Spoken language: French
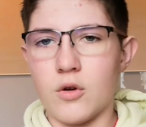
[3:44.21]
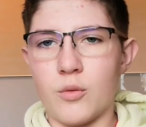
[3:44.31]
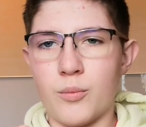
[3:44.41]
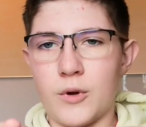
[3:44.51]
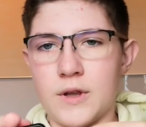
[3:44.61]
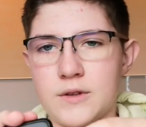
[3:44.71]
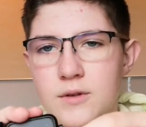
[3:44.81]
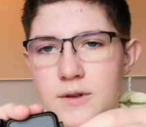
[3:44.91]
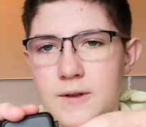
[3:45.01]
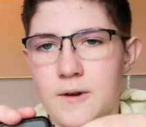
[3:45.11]
On peut la
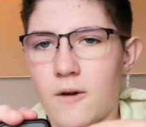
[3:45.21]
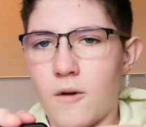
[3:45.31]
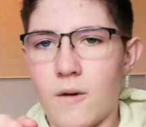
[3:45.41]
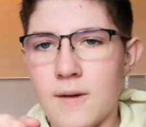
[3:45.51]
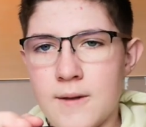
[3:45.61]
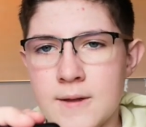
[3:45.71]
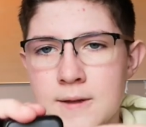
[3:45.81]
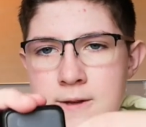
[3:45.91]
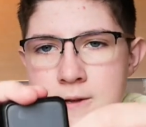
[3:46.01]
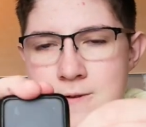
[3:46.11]
sortir en
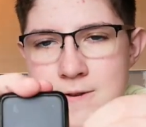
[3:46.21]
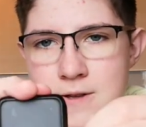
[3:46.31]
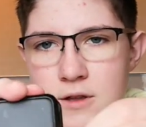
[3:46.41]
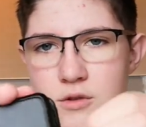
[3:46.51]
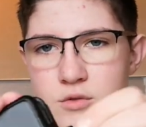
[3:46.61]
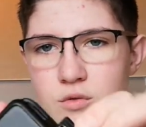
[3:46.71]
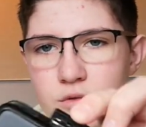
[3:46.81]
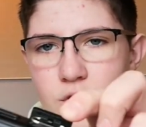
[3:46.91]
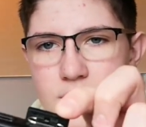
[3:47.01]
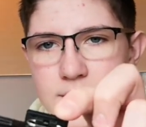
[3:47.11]

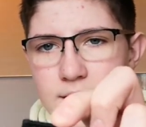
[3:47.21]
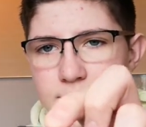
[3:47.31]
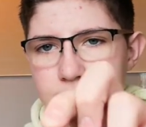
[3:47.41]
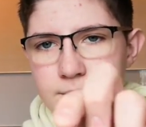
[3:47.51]
soulevant ça.